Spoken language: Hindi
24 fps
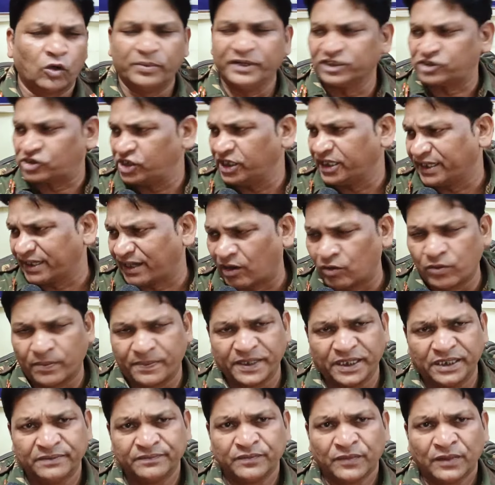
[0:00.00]
क्यों बेस्ती कराऊँ
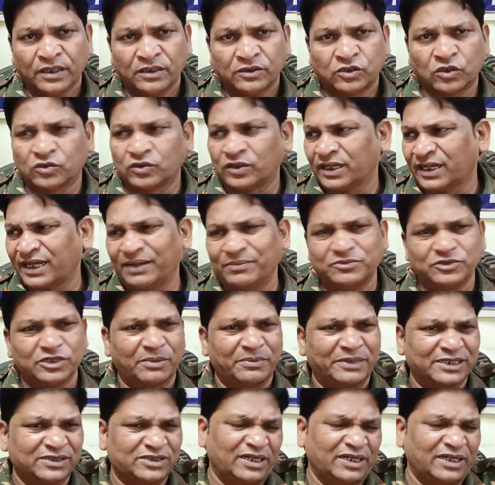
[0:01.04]
अपनी तो उन्होंने कहा मुझे